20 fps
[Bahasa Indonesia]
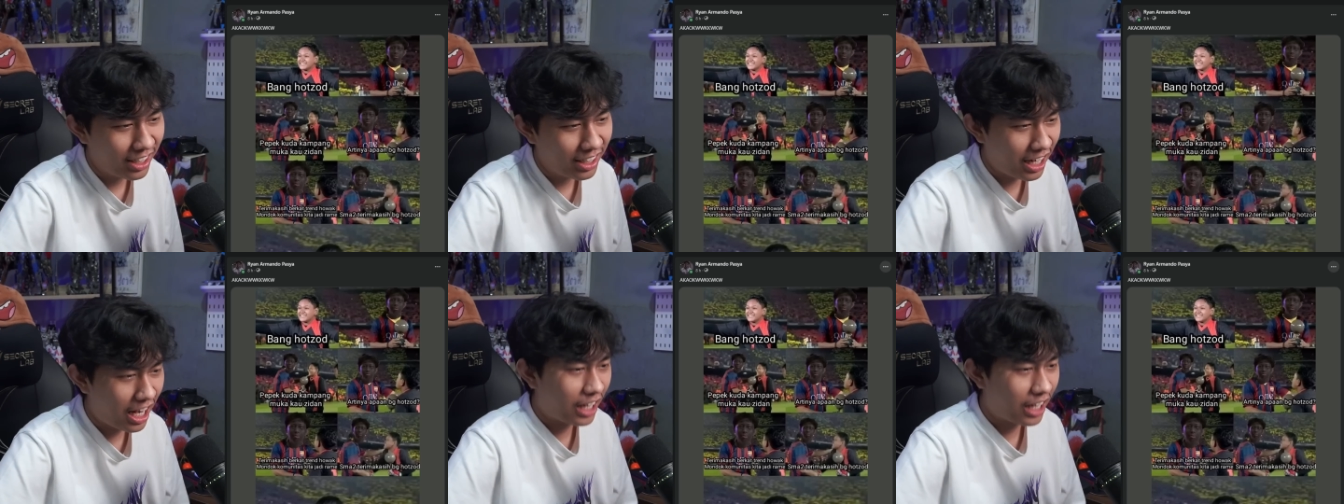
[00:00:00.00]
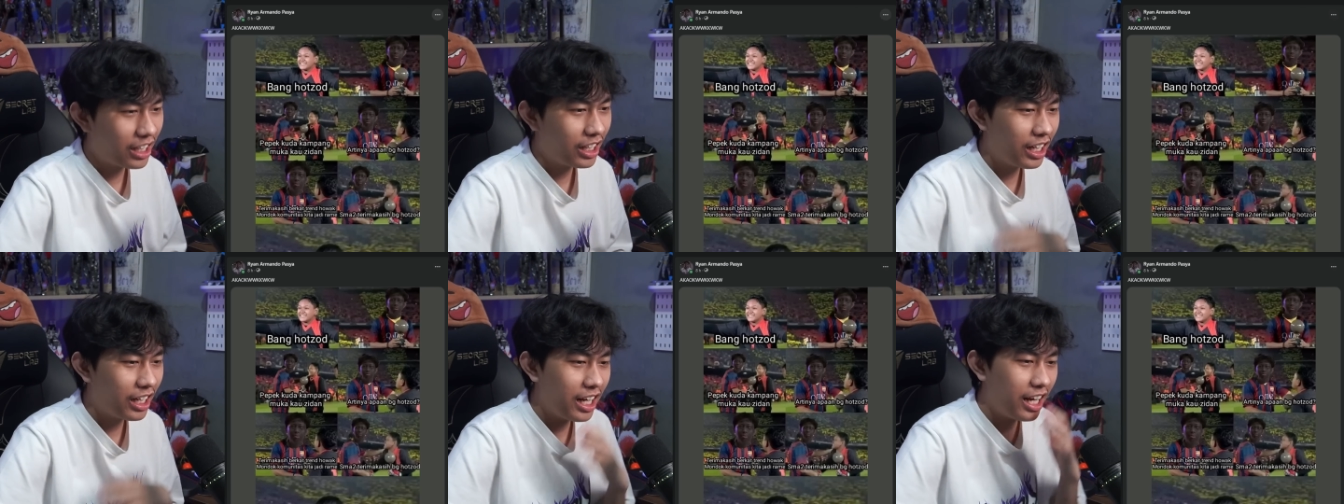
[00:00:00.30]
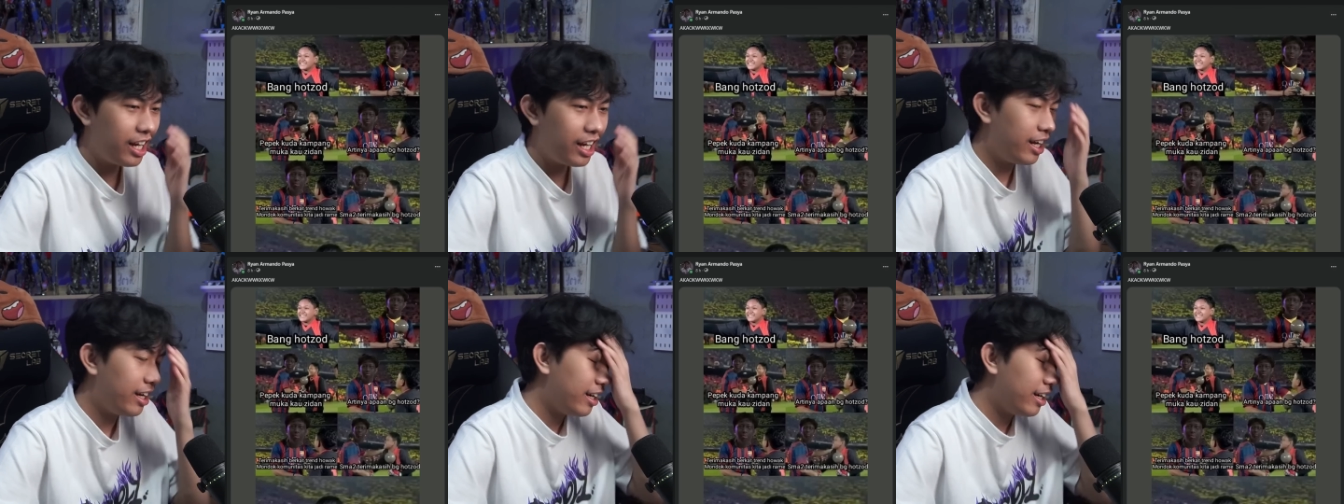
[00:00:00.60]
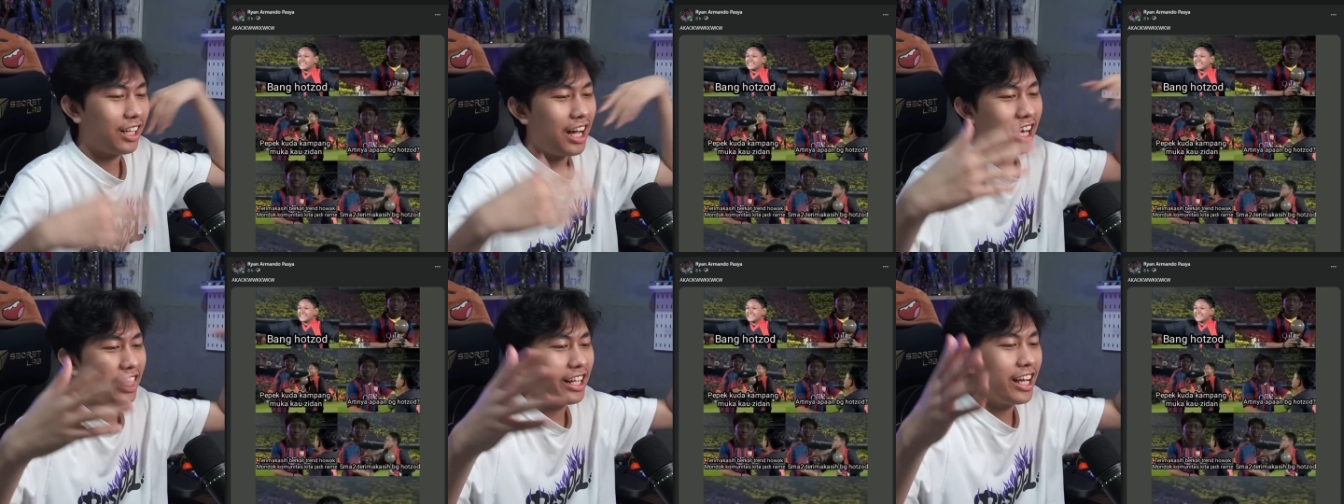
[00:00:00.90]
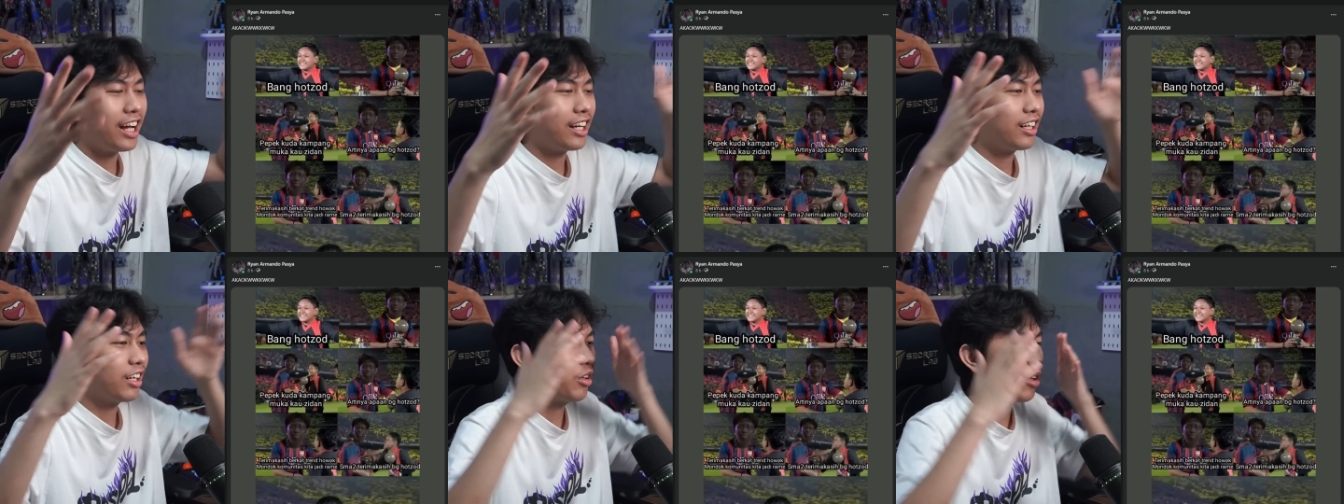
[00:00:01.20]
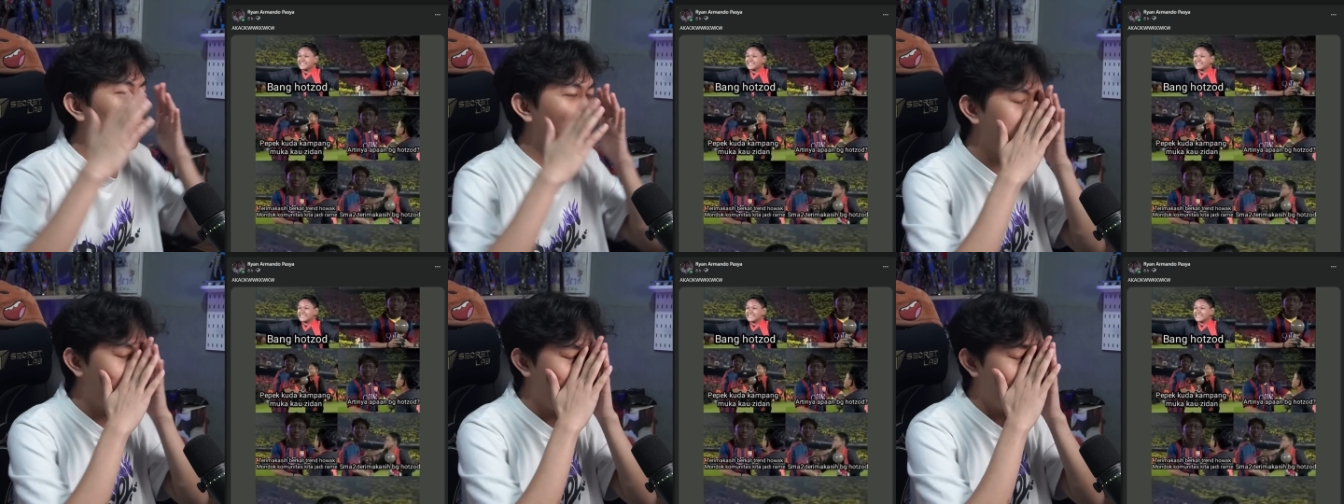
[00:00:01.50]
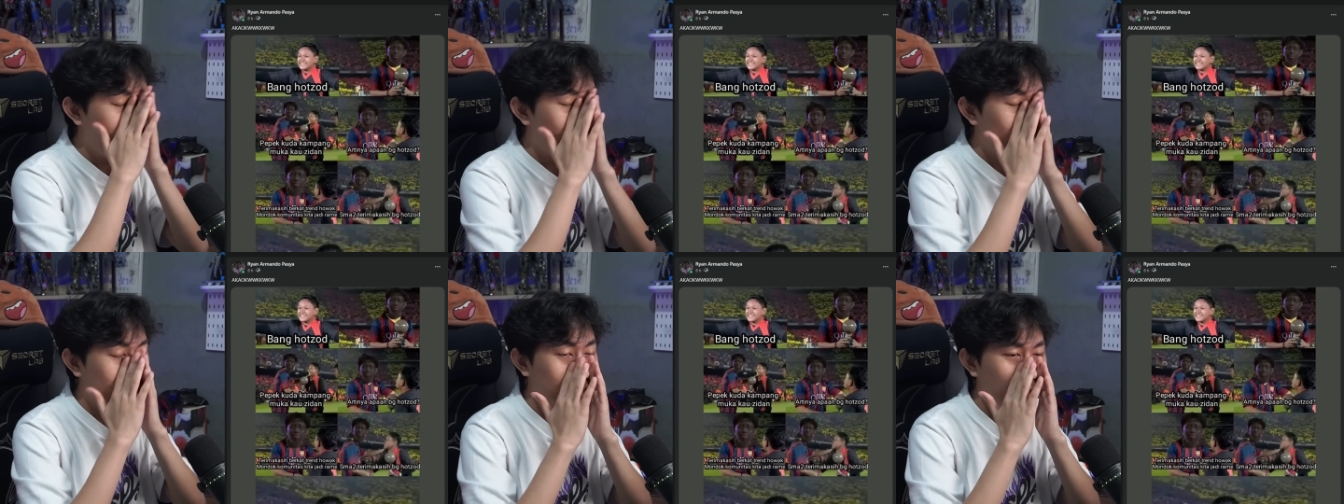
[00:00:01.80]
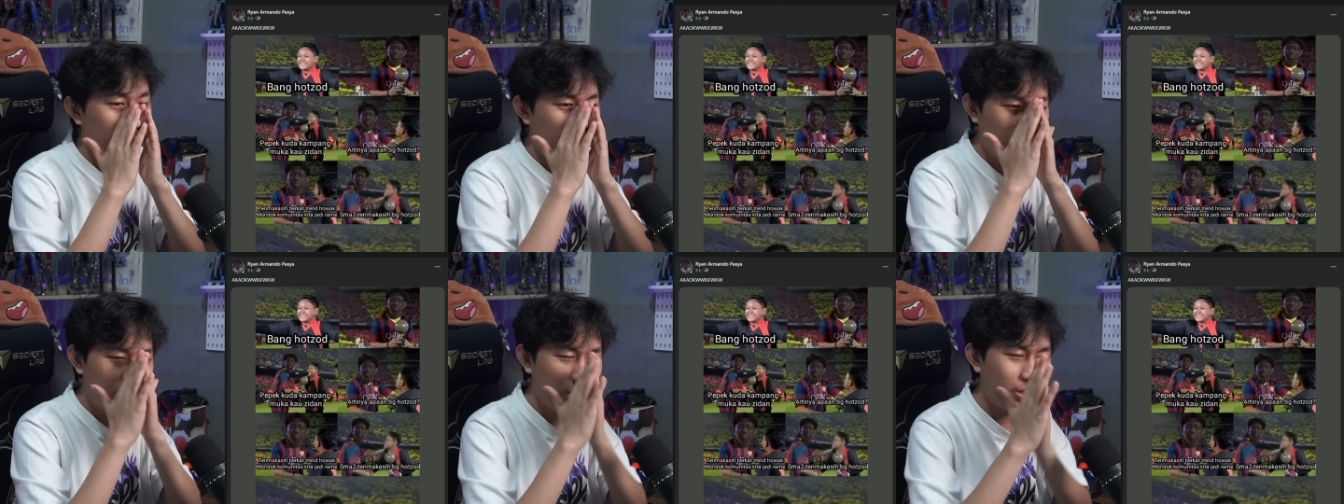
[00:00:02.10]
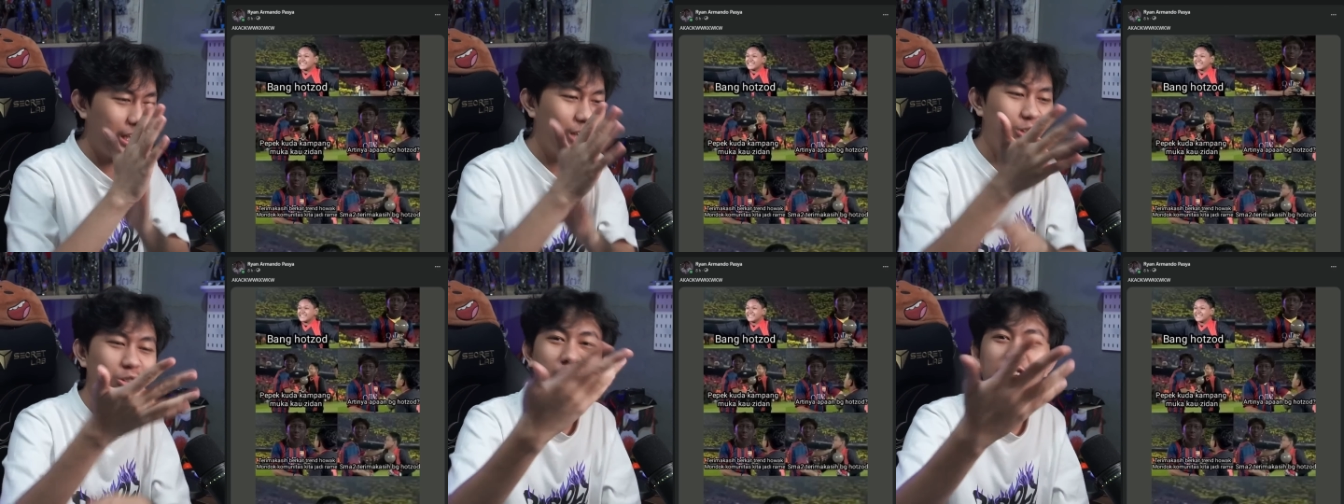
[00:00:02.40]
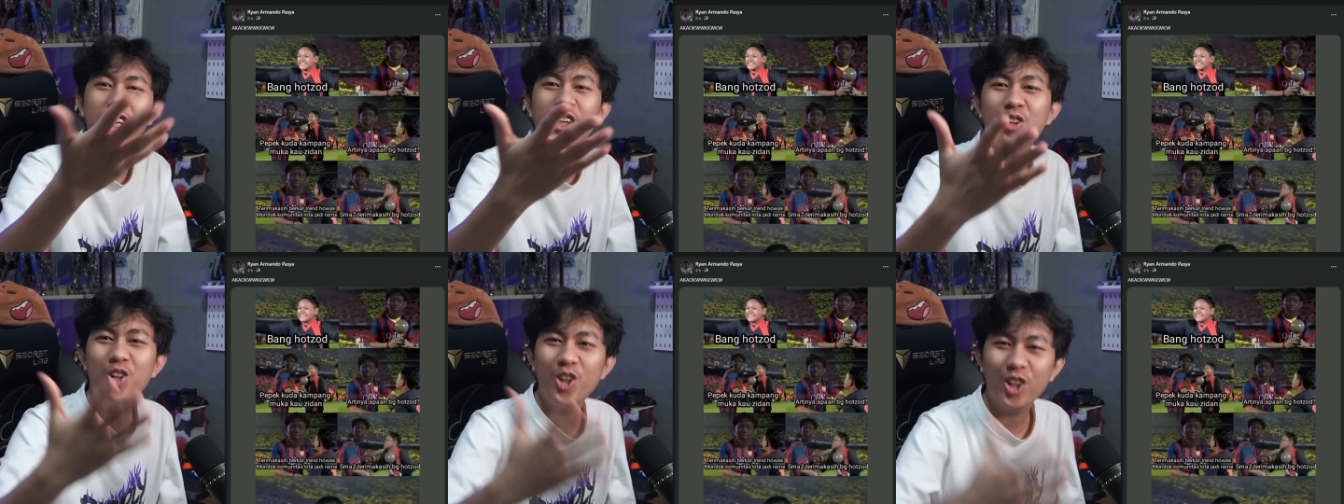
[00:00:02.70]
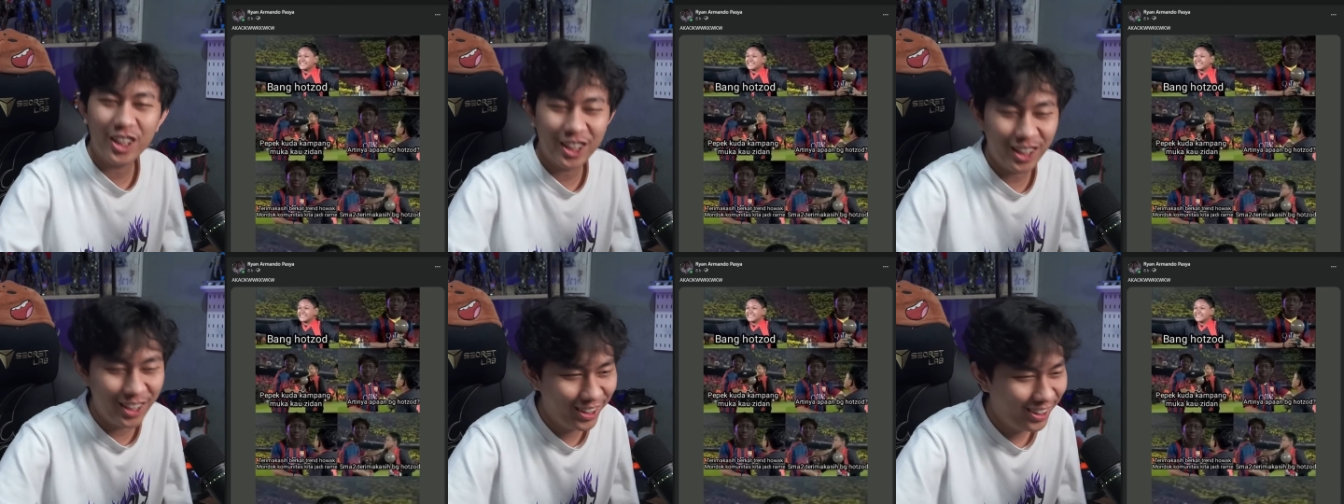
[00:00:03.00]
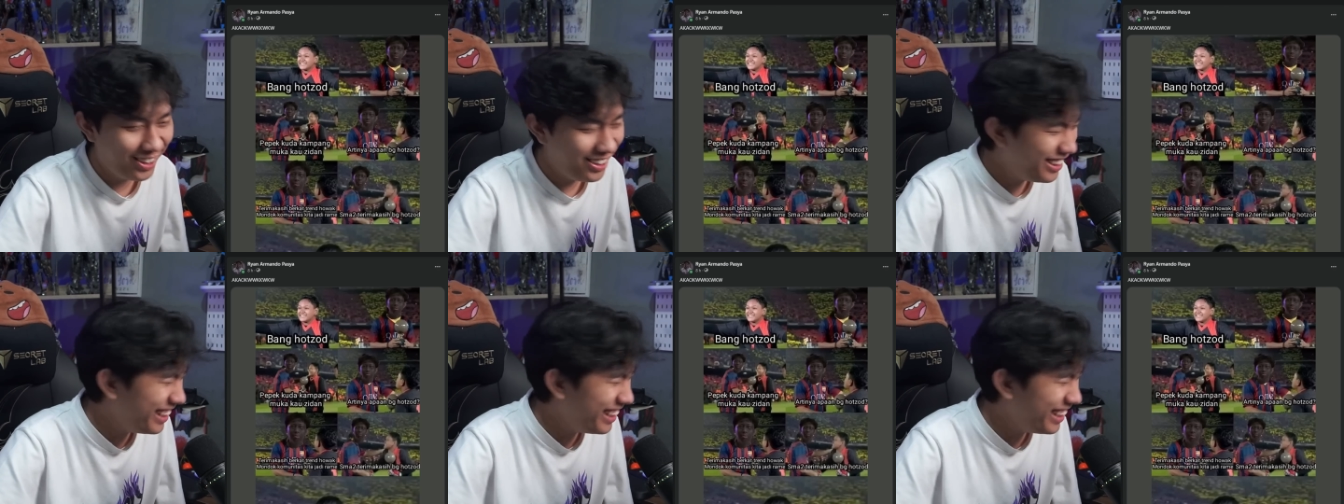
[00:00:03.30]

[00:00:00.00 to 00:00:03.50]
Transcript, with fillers: dan akhirnya kalian gitu viewers gue itu ngikut-ngikut gitu